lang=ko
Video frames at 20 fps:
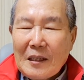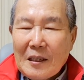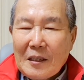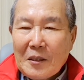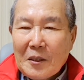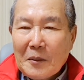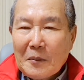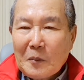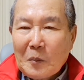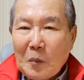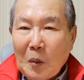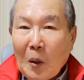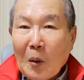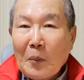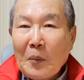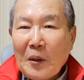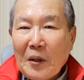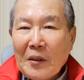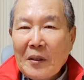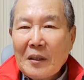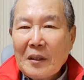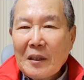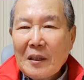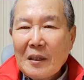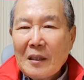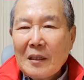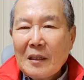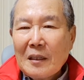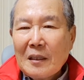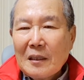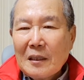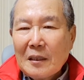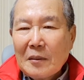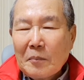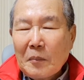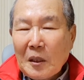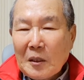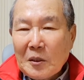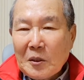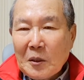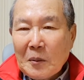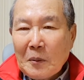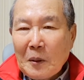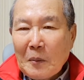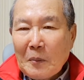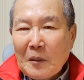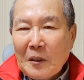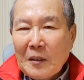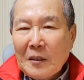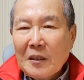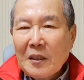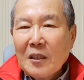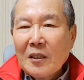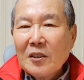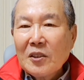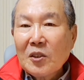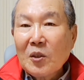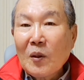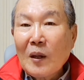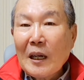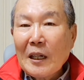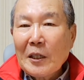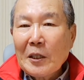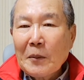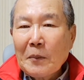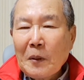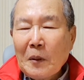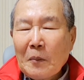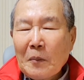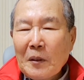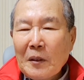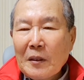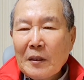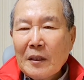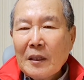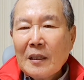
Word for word: 여러분 보면 먼저 보면 정확히 보면